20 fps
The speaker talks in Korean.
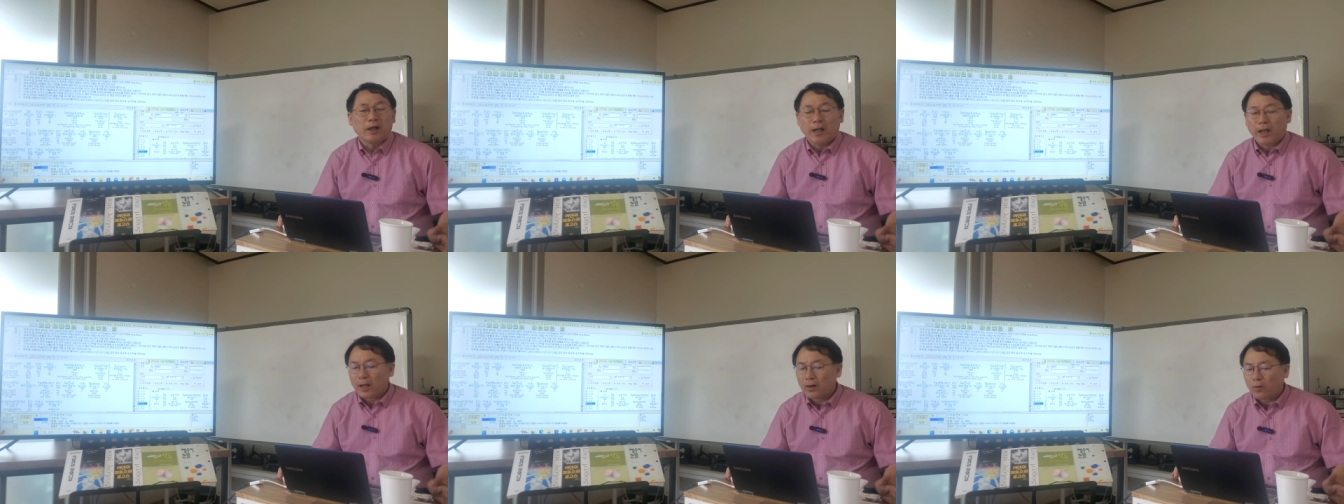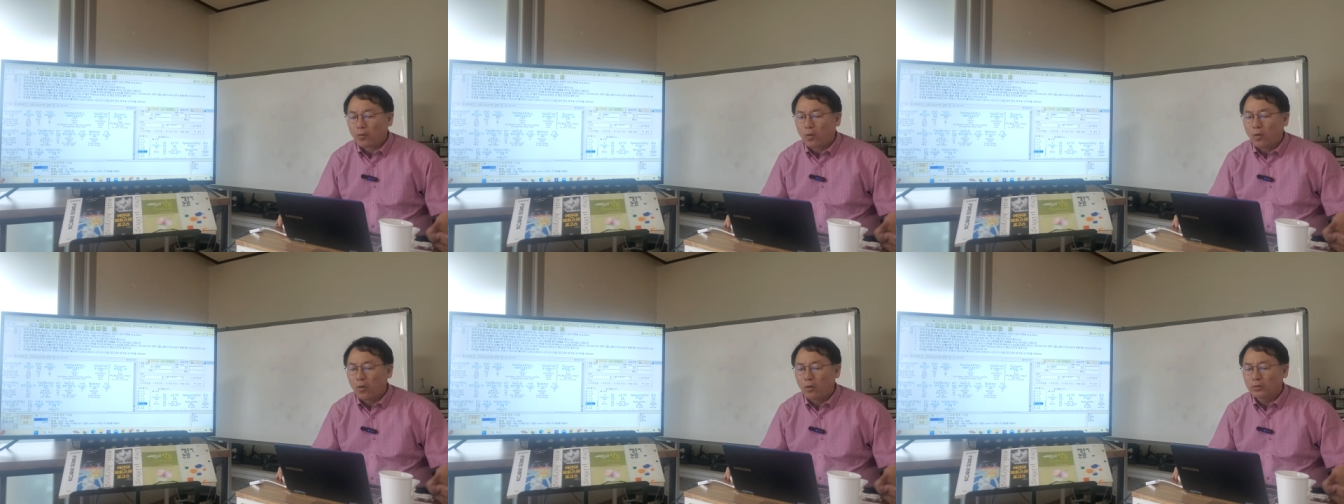
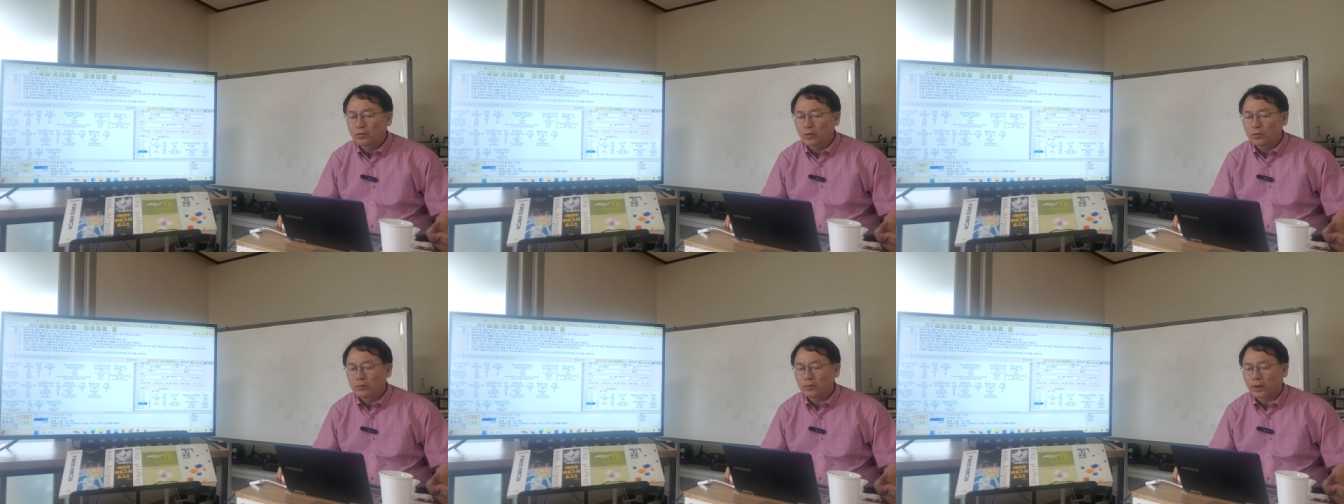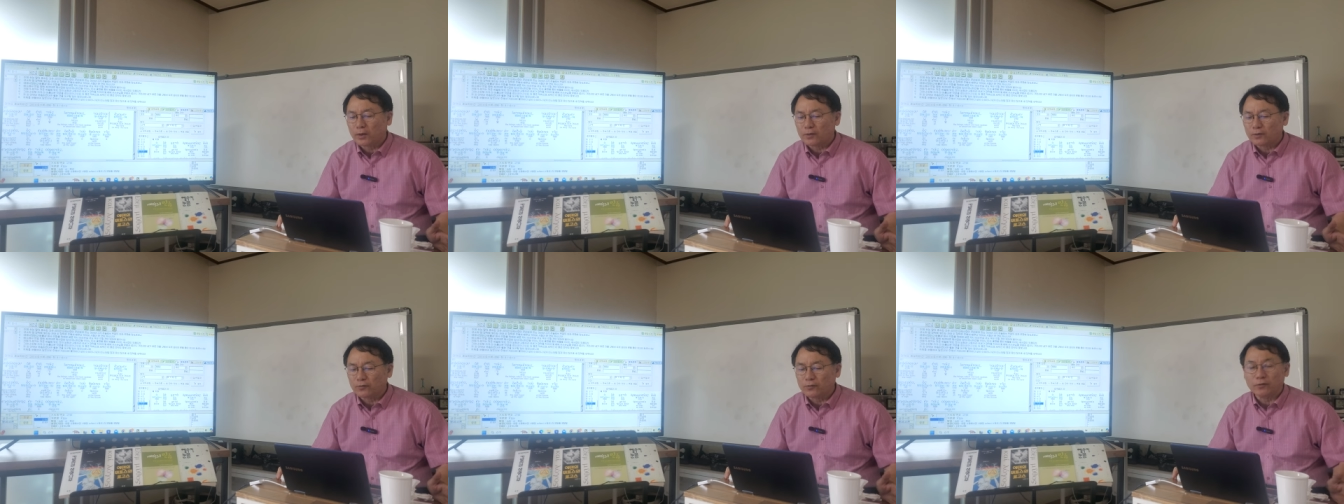에코
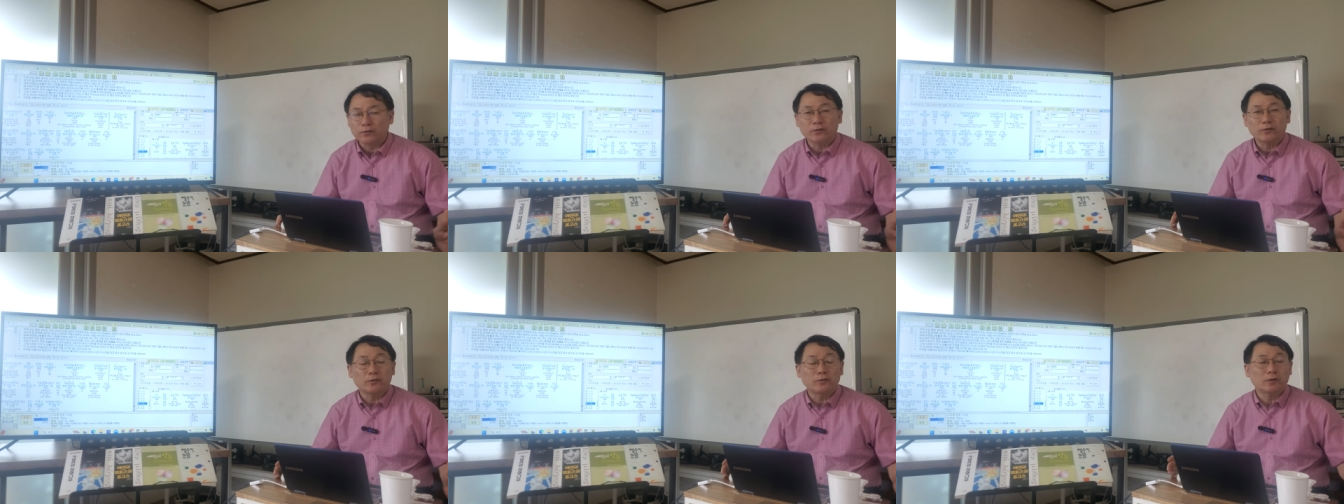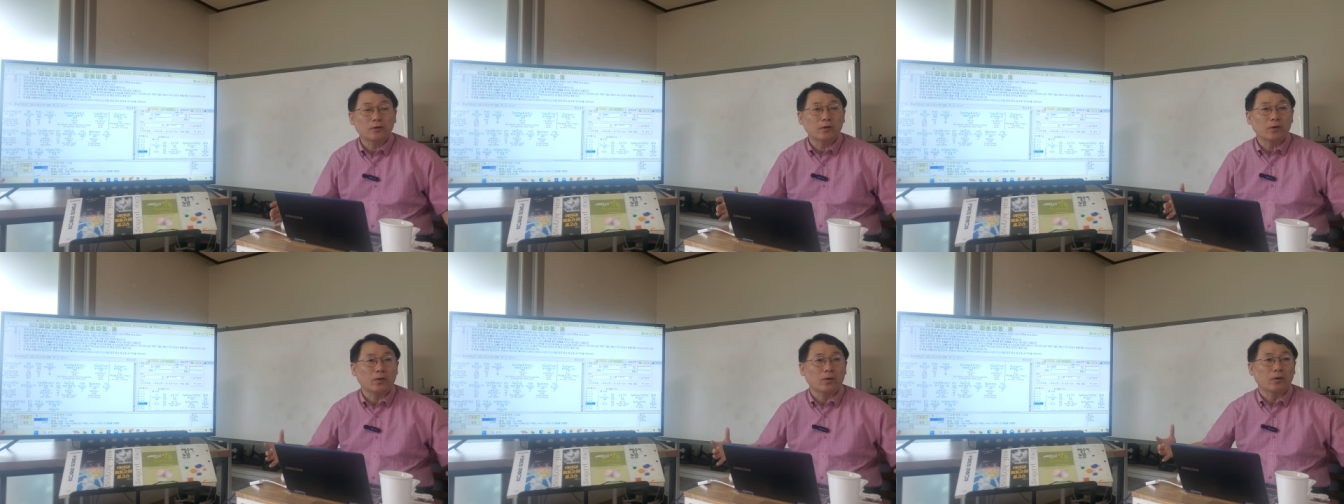동사를 쓰기
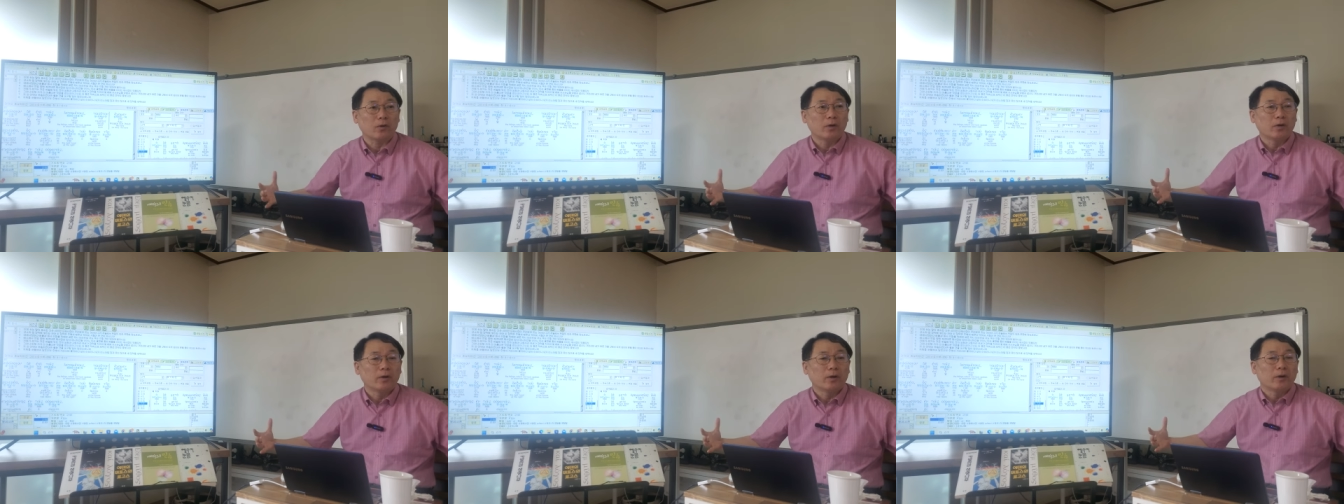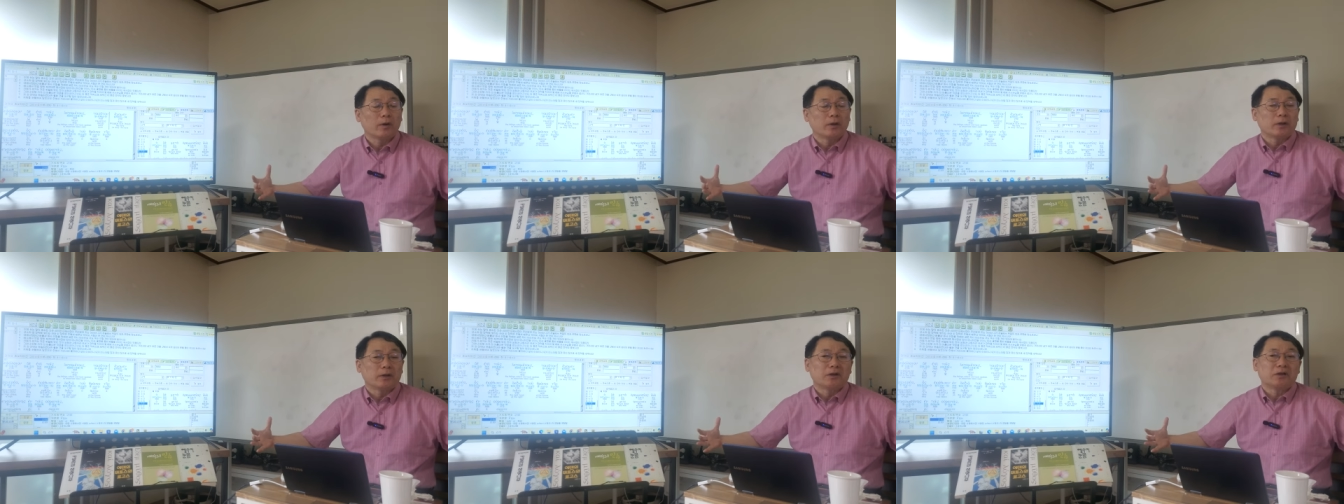있어요.
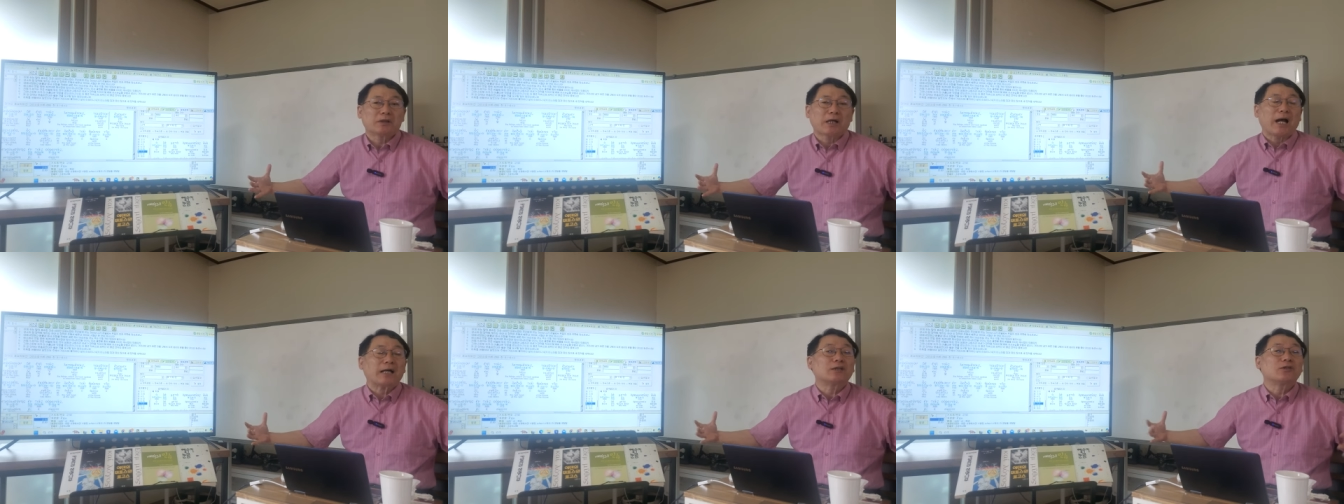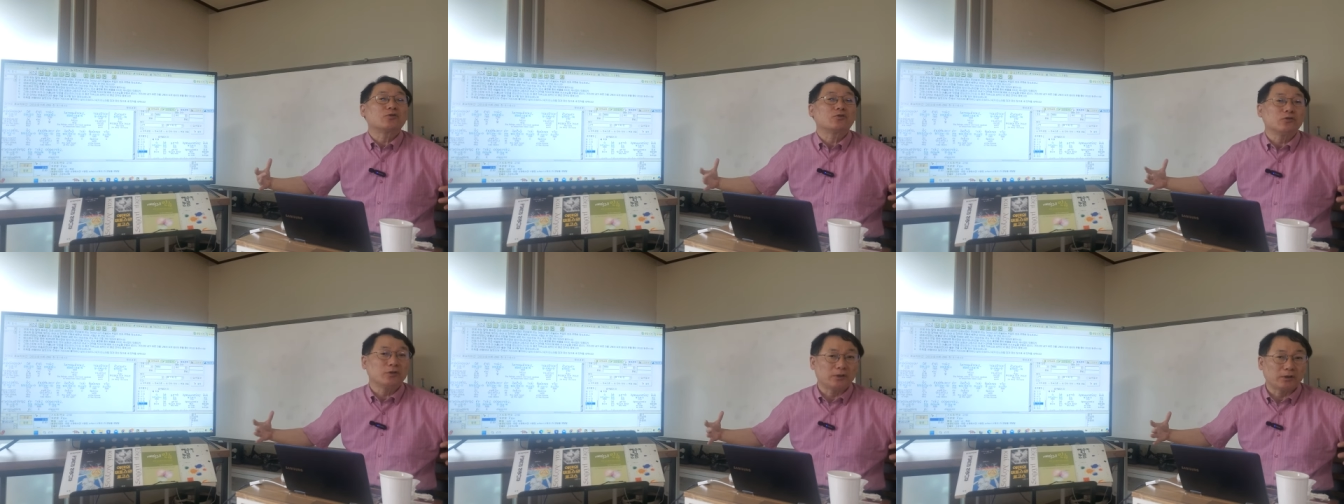이
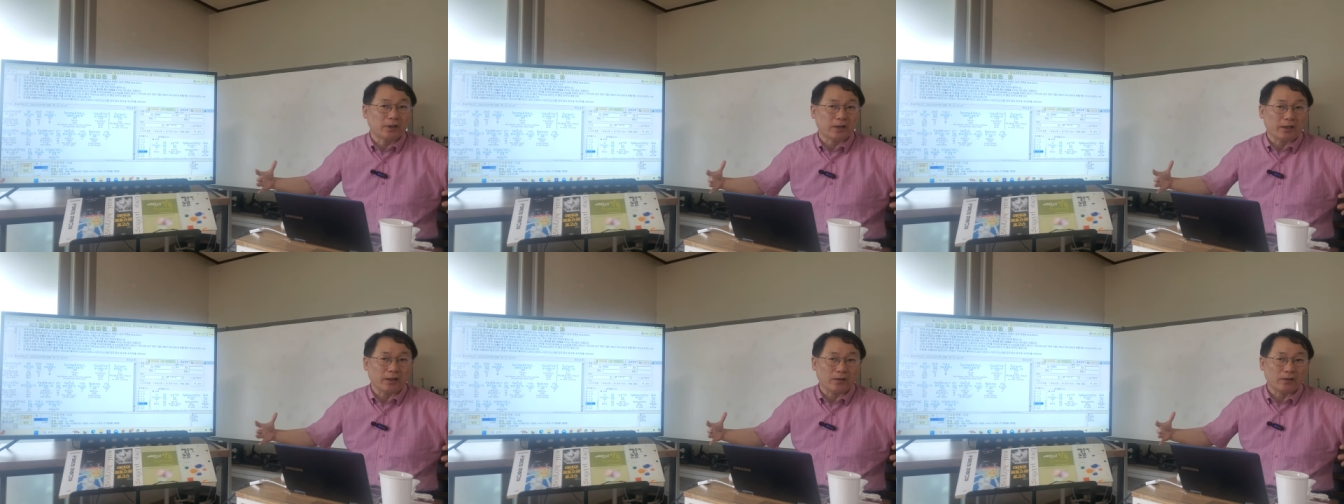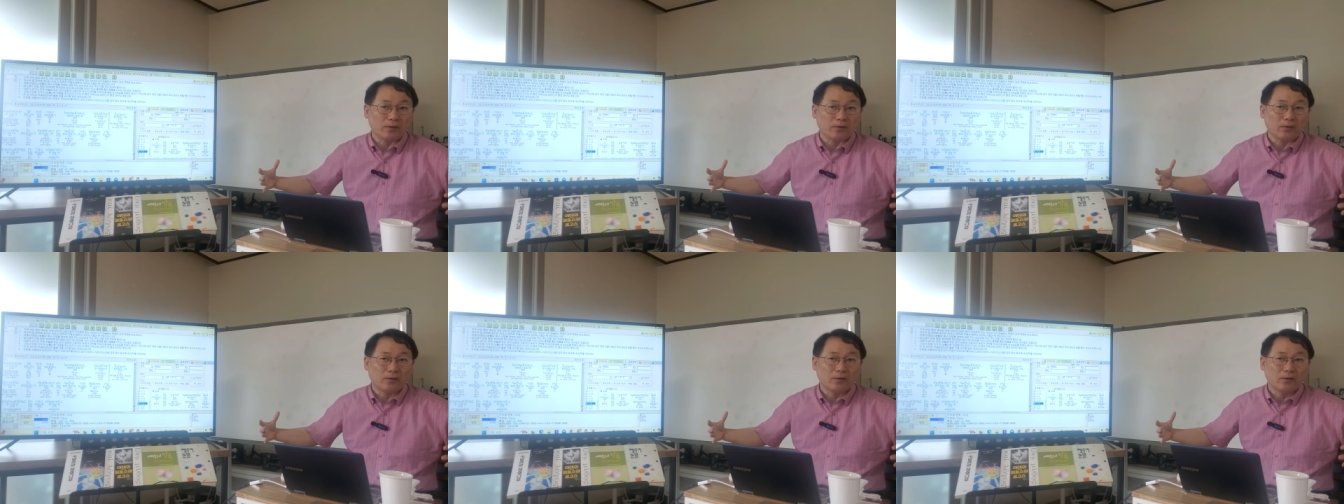가지고
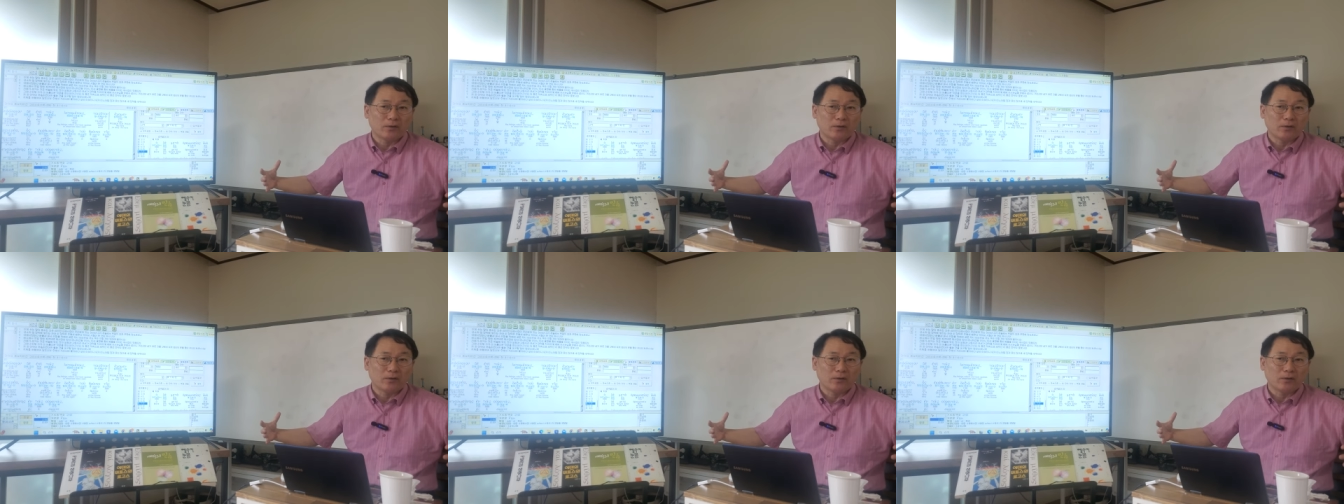있다예요.